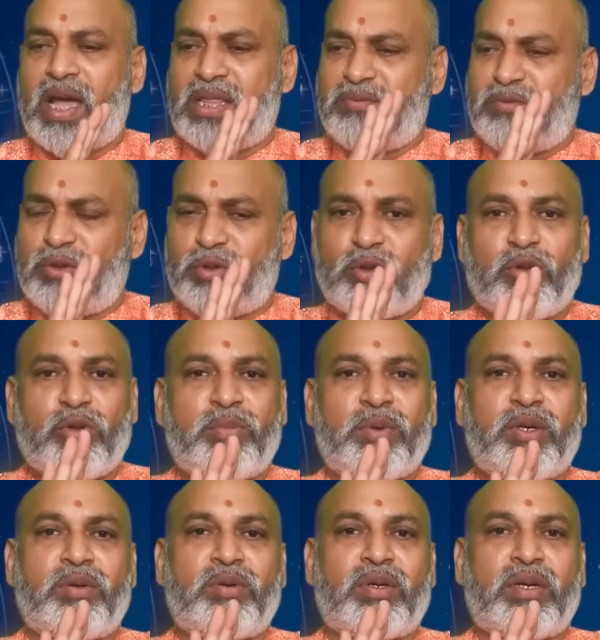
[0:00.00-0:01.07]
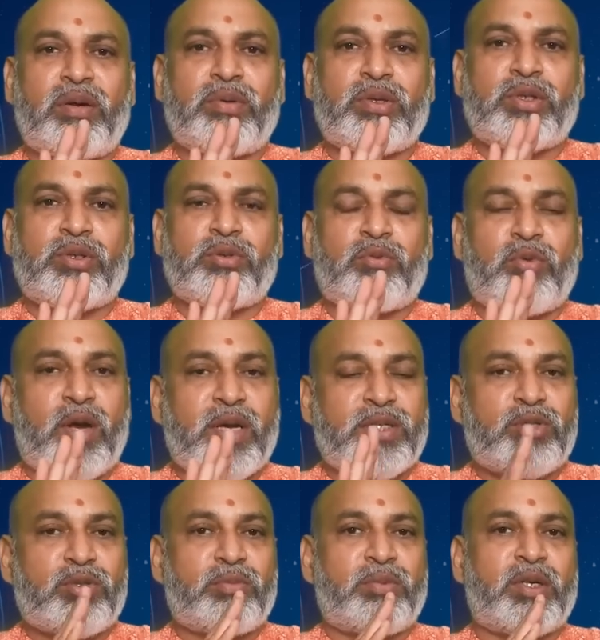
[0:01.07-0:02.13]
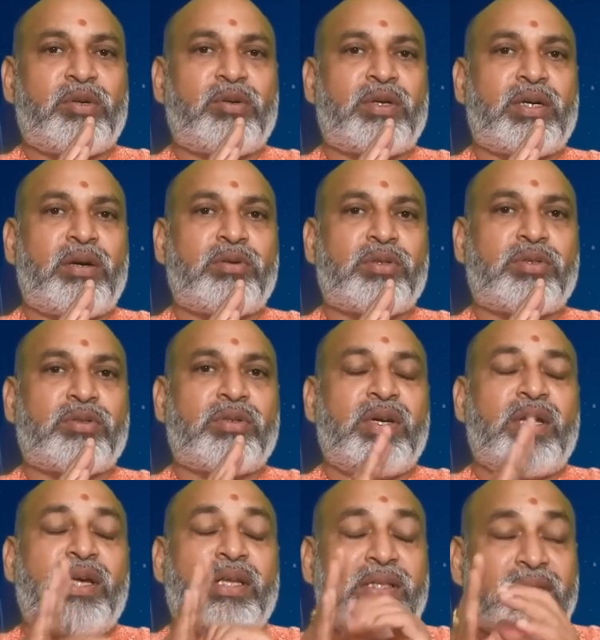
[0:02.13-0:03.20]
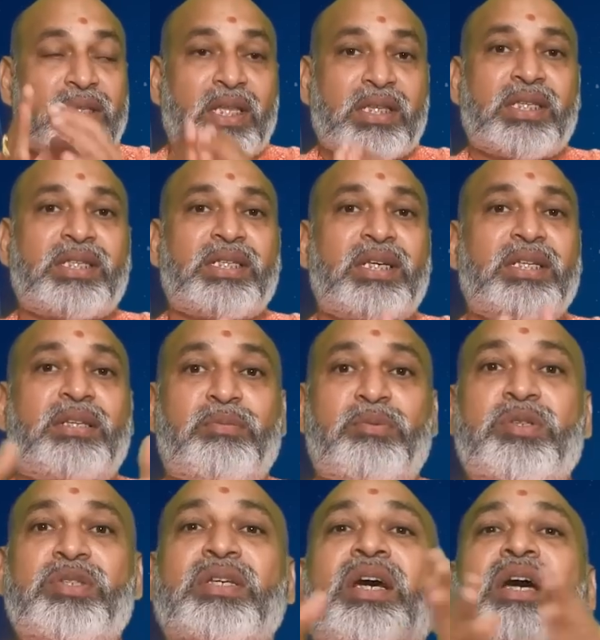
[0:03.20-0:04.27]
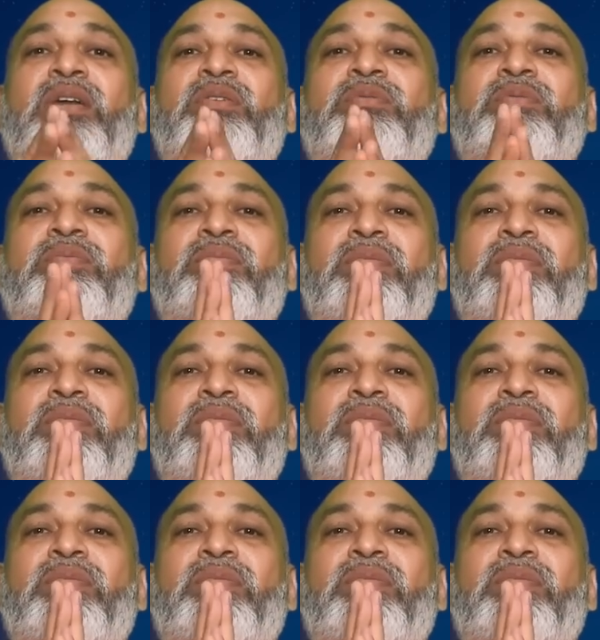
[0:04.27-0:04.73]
అది ఫోటో రూపంలో కావచ్చు వాయిస్ రూపంలో కావచ్చు దత్త చరిత్ర పుస్తకాలు